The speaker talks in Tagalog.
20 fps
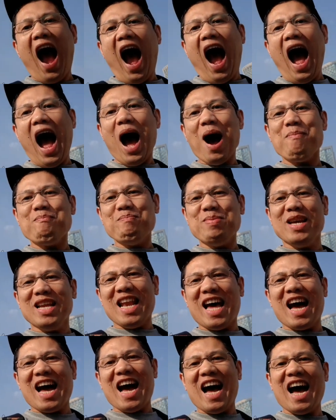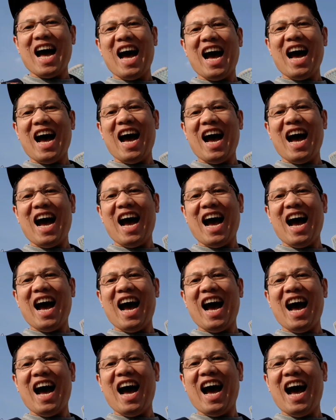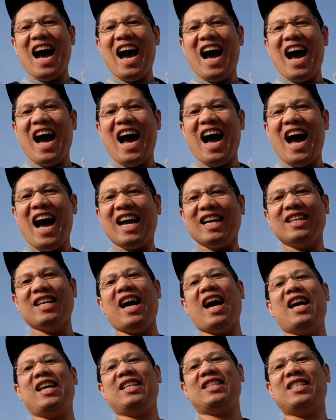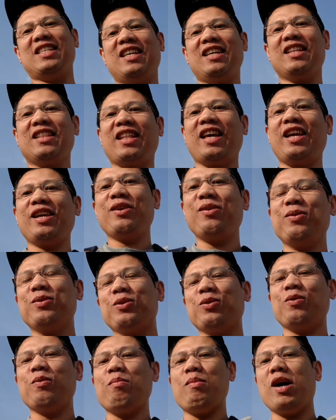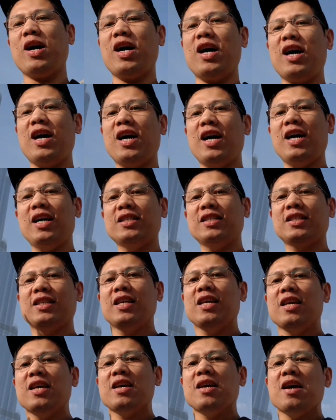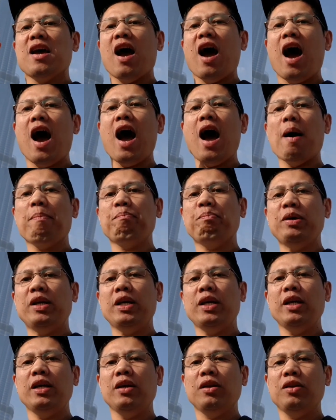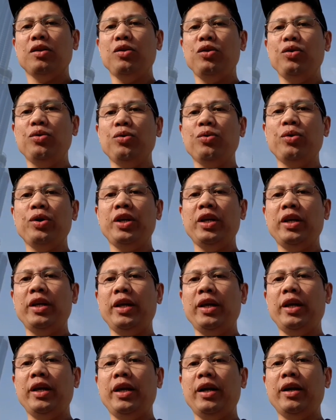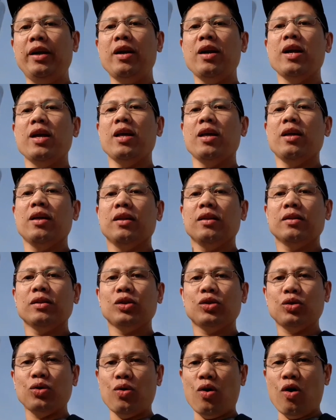happy lang. Guys, thank you so much. Happy New Year to